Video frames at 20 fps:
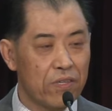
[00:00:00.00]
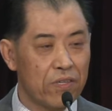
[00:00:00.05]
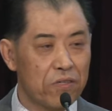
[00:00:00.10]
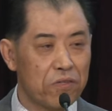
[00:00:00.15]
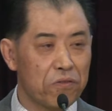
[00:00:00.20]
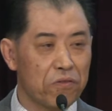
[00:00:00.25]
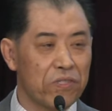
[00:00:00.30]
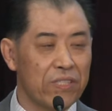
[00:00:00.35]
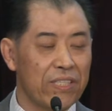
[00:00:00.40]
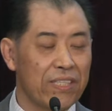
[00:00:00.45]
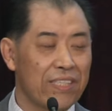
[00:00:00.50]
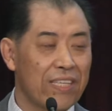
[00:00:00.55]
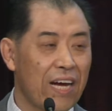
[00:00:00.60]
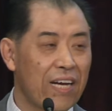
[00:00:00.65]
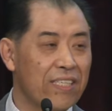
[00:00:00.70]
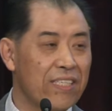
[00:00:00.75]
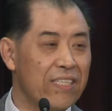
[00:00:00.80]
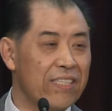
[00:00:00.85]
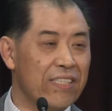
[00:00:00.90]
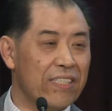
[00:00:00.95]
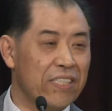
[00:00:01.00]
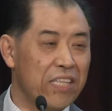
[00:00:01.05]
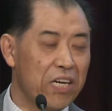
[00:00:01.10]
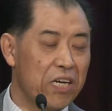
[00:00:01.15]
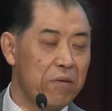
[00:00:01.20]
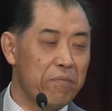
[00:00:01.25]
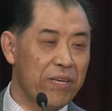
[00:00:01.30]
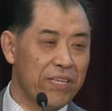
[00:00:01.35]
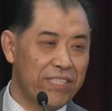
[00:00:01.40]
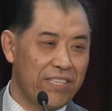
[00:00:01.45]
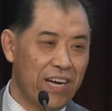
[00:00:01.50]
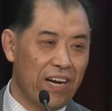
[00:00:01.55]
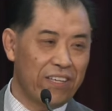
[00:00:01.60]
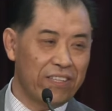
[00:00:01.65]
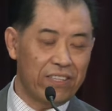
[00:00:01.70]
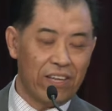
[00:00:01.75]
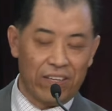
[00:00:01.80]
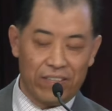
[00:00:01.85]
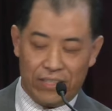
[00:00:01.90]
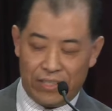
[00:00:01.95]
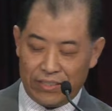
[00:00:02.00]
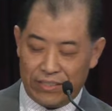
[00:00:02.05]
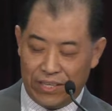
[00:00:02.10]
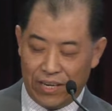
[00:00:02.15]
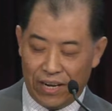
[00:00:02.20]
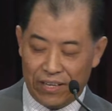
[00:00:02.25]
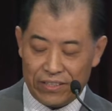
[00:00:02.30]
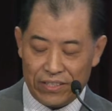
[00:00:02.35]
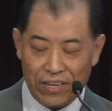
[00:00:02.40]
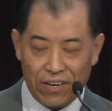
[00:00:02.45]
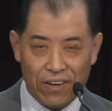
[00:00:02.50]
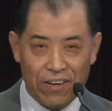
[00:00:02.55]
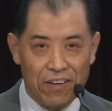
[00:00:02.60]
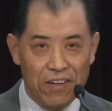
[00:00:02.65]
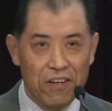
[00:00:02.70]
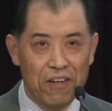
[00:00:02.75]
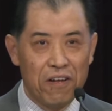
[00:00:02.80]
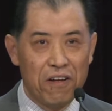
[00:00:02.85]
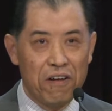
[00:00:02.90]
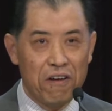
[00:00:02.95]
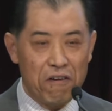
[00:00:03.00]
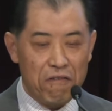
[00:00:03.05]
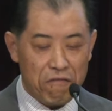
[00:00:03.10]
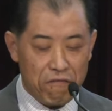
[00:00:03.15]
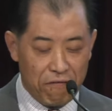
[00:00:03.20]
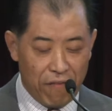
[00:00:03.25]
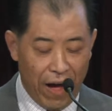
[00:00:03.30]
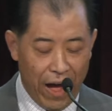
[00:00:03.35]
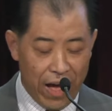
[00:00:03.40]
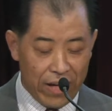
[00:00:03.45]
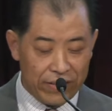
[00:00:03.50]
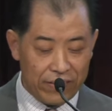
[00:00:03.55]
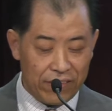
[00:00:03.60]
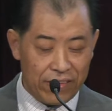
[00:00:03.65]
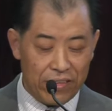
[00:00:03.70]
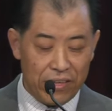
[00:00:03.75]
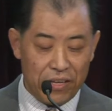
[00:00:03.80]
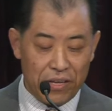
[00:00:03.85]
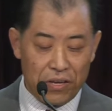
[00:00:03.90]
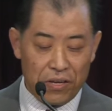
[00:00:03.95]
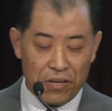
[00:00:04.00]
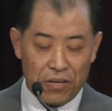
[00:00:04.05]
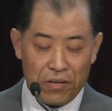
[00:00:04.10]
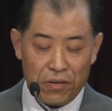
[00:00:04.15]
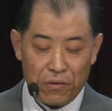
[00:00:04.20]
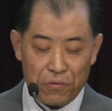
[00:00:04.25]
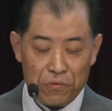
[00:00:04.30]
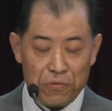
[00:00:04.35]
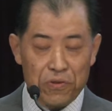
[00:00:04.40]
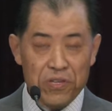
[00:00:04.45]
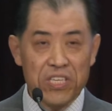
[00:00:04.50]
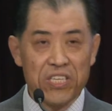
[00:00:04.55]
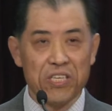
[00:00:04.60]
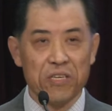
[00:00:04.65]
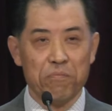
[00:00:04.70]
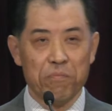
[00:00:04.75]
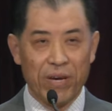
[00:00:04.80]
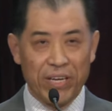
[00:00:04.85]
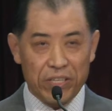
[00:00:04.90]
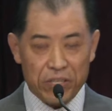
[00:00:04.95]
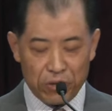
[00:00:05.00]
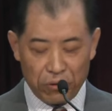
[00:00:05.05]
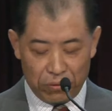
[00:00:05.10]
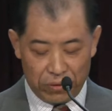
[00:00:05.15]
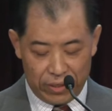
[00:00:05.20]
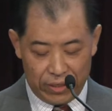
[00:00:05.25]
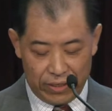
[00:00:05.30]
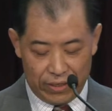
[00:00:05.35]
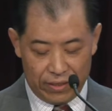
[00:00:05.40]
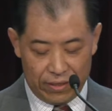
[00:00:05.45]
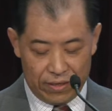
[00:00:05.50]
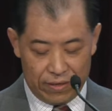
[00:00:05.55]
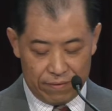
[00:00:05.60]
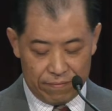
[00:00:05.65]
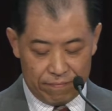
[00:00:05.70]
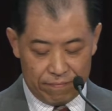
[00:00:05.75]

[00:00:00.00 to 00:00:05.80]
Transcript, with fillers: 注意，他这里特别强调强调，凡与你们有益的，